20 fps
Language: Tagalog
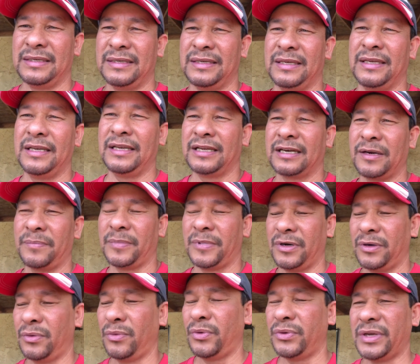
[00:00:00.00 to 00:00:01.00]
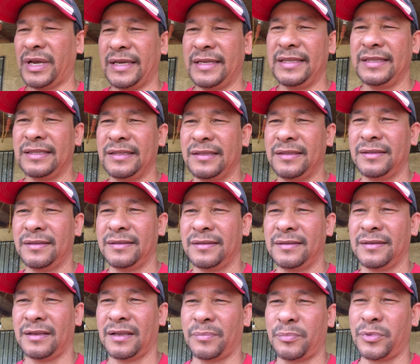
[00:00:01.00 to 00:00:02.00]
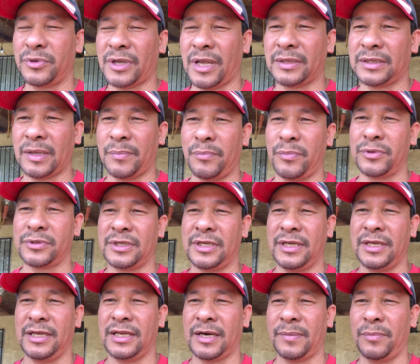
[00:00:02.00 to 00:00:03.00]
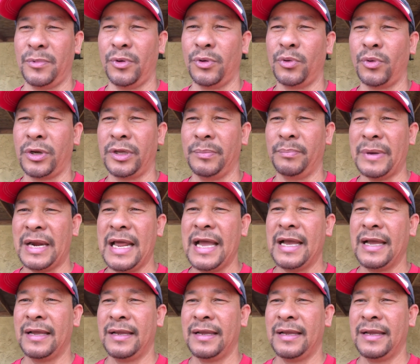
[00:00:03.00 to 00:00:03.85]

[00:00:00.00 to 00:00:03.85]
hirap ano, nguyain. Tapos, at ah, tapos eh, hirap lunukin pala